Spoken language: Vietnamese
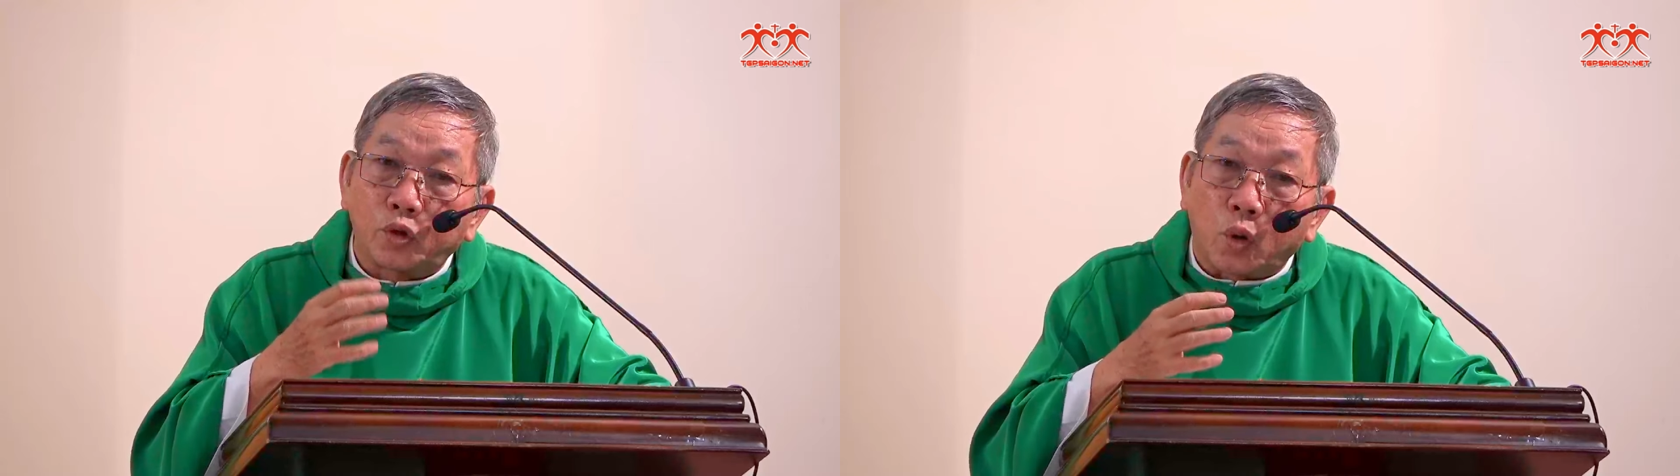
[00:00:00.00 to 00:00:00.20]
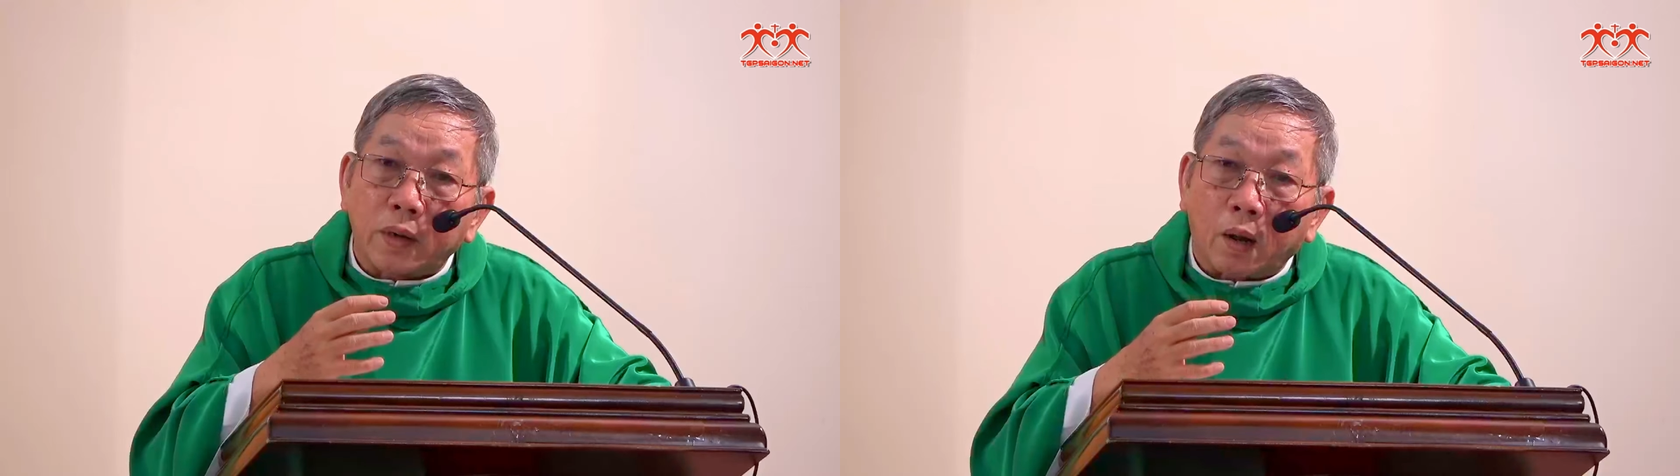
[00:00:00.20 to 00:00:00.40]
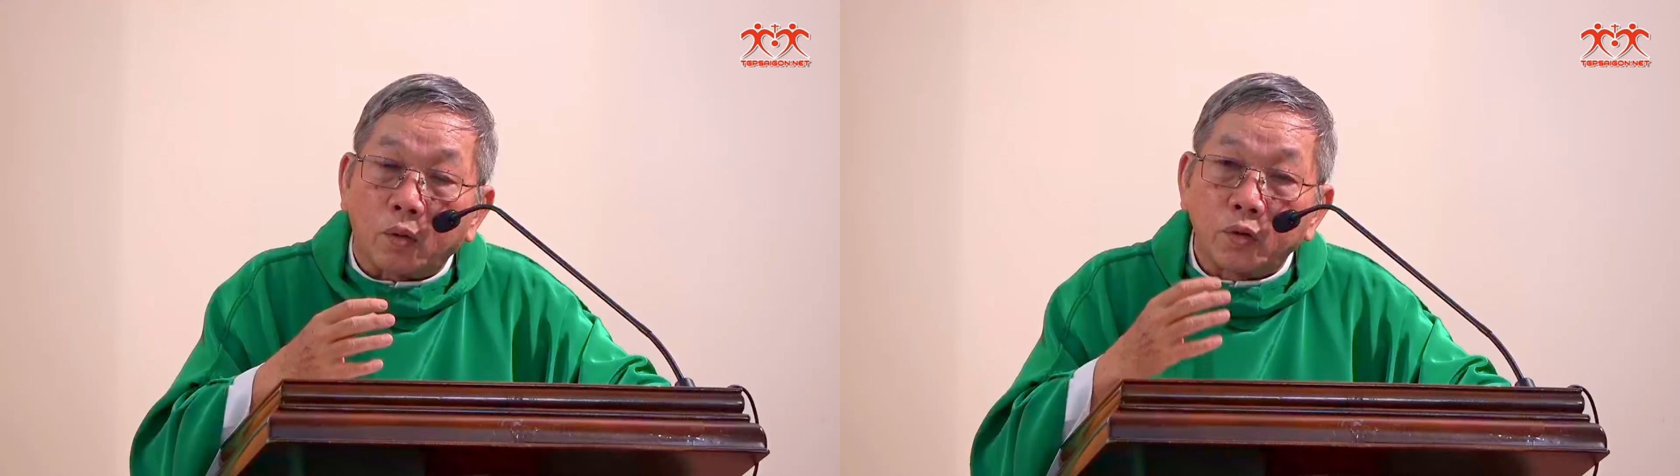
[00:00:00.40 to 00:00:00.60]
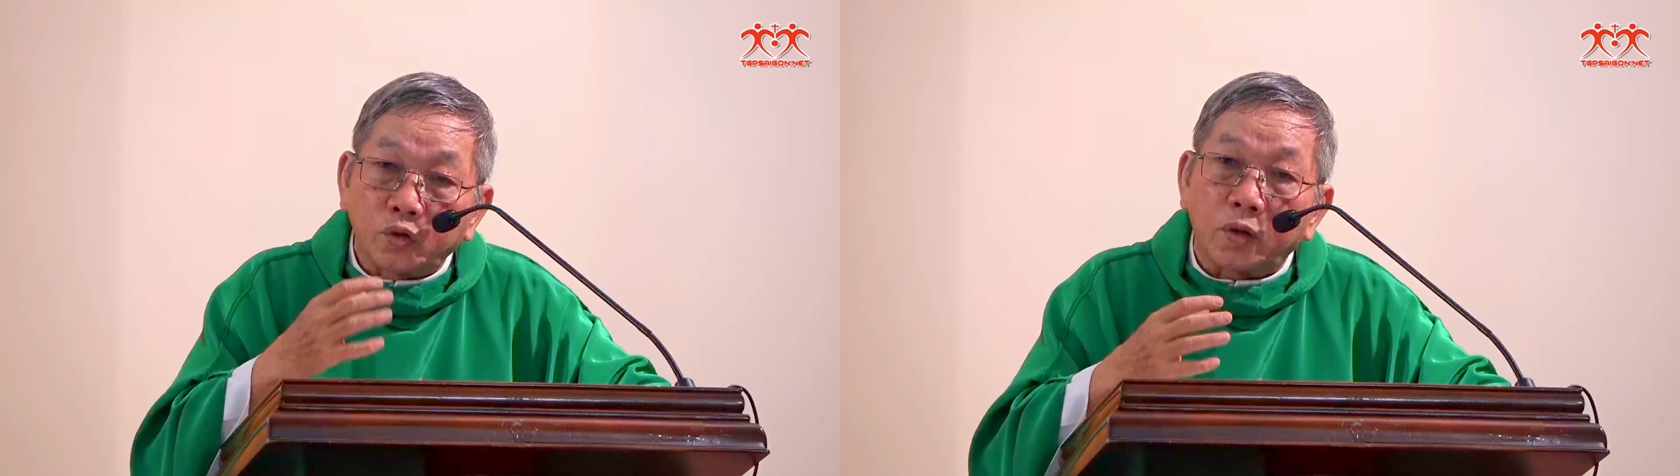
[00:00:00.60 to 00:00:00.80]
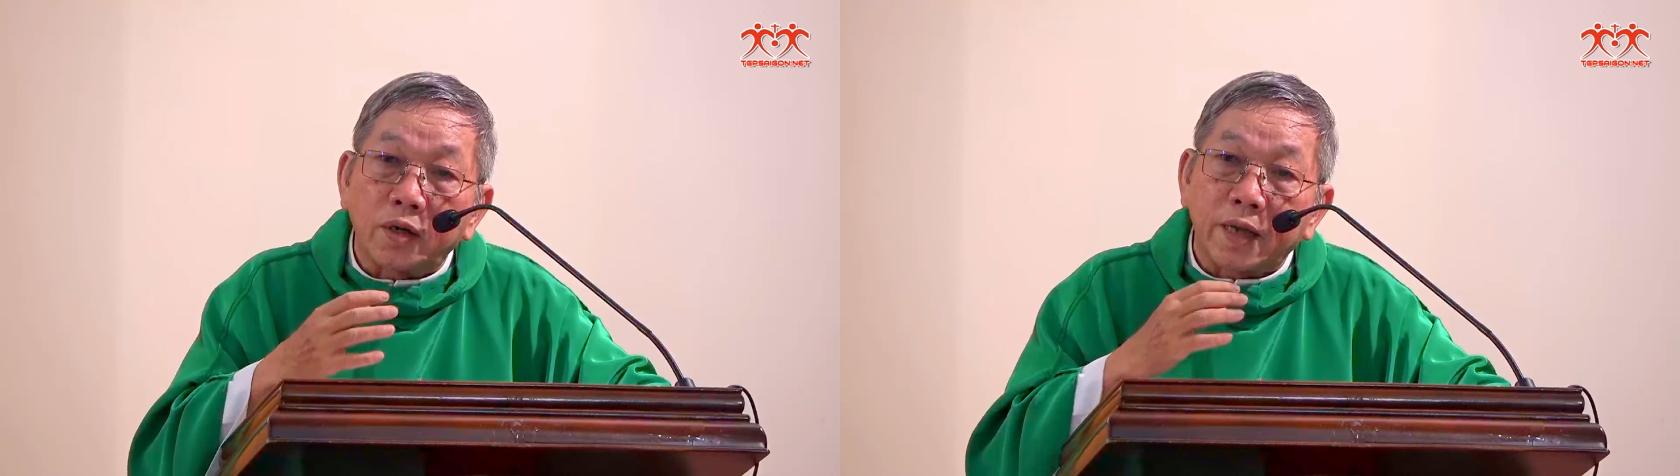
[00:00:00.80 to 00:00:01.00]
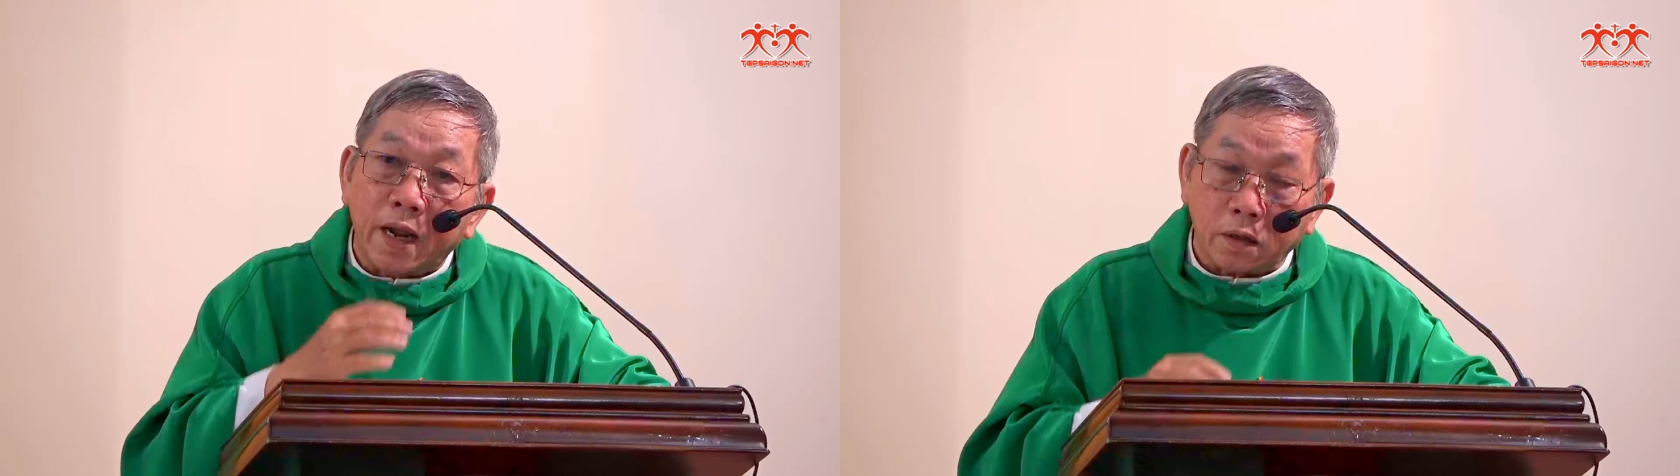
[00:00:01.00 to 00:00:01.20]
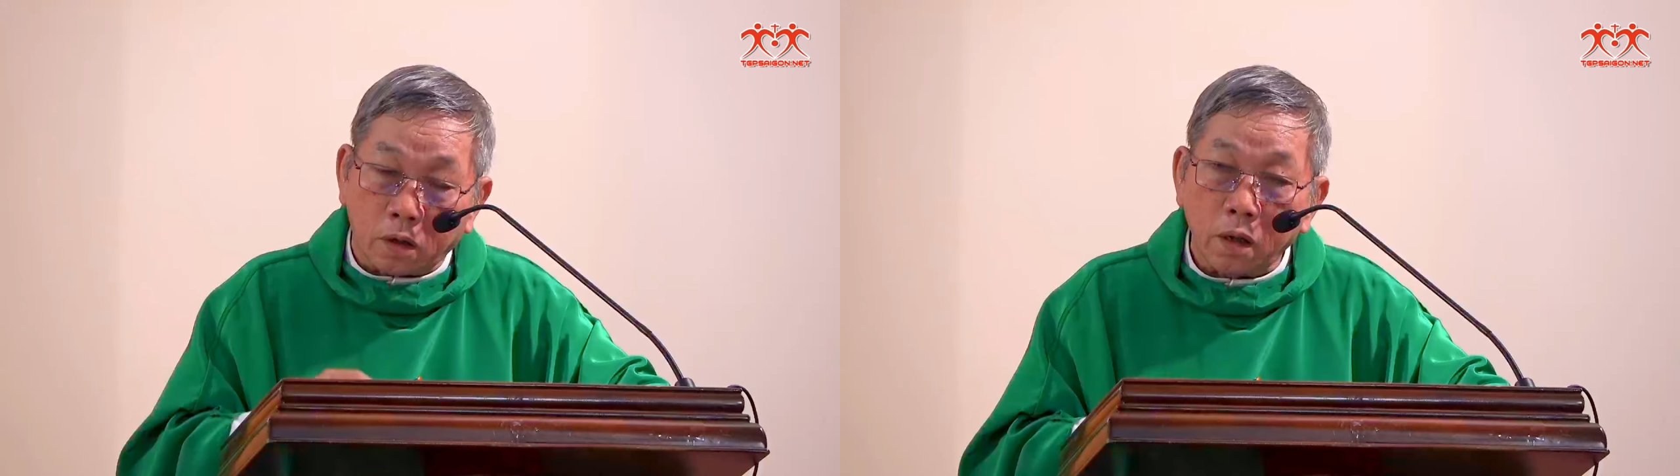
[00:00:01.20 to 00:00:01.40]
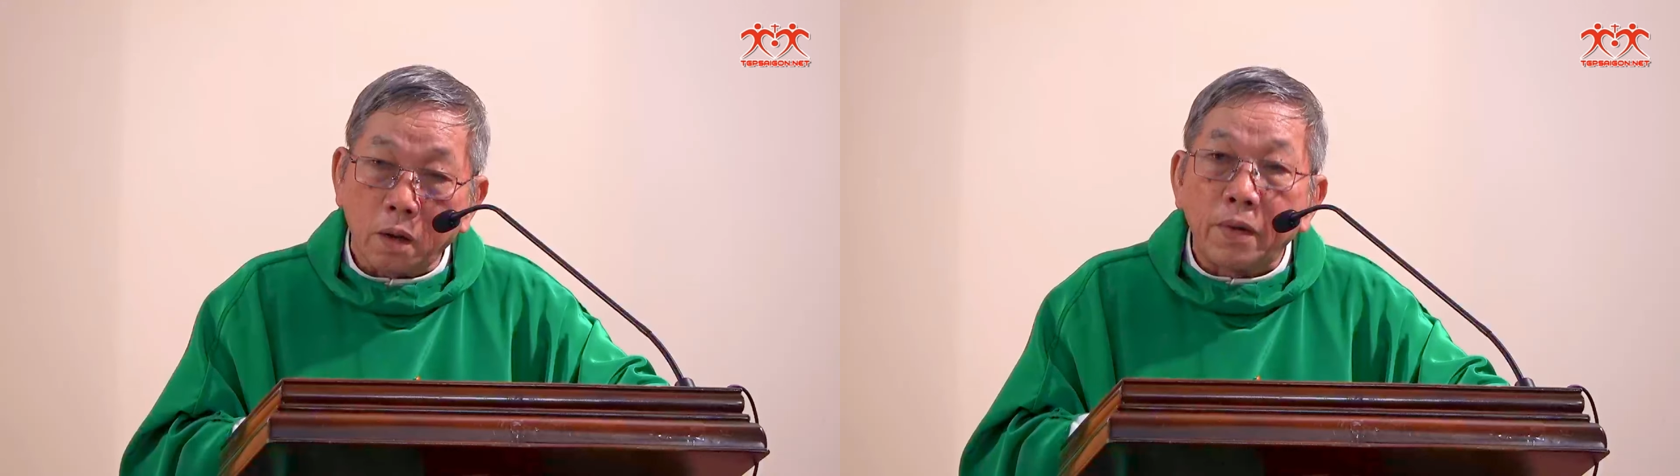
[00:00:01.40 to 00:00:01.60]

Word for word: chỗ nào cho nó dễ thôi?